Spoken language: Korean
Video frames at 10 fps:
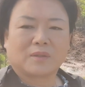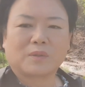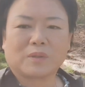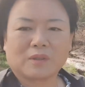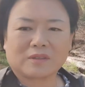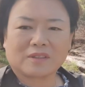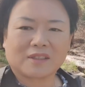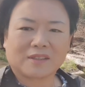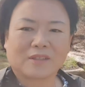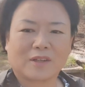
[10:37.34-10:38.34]

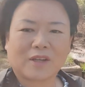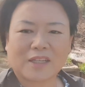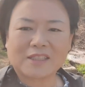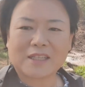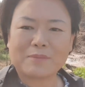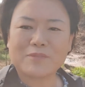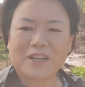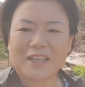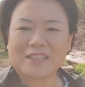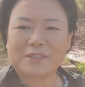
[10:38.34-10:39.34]
또 여러 가지
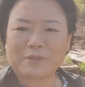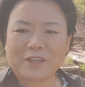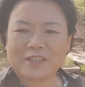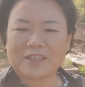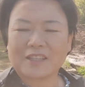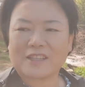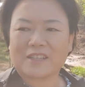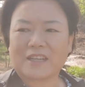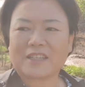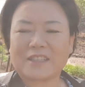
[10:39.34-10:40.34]
잡무가 있지만
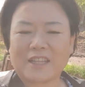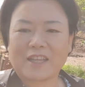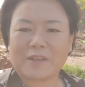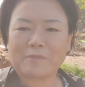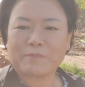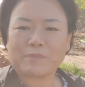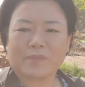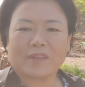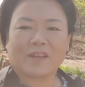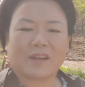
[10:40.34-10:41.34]
일을 하는데
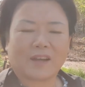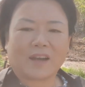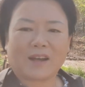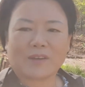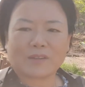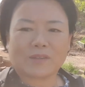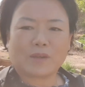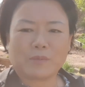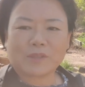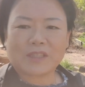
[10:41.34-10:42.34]
아
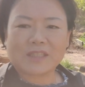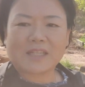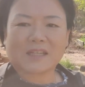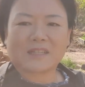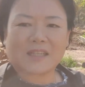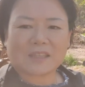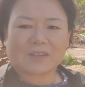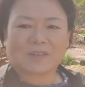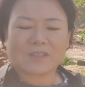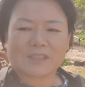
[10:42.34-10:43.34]
너무 긴장을
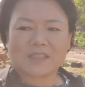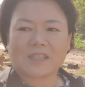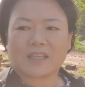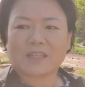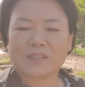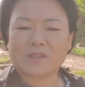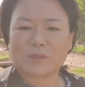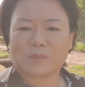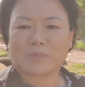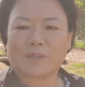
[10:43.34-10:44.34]
했던 것인지
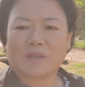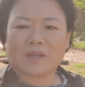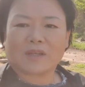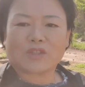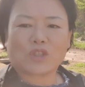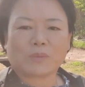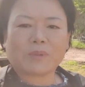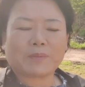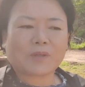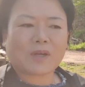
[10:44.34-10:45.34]
좀
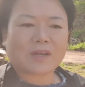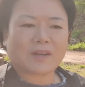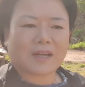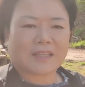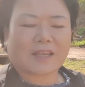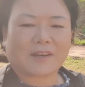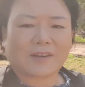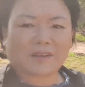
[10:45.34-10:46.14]
쉼이 필요한 것 같아요.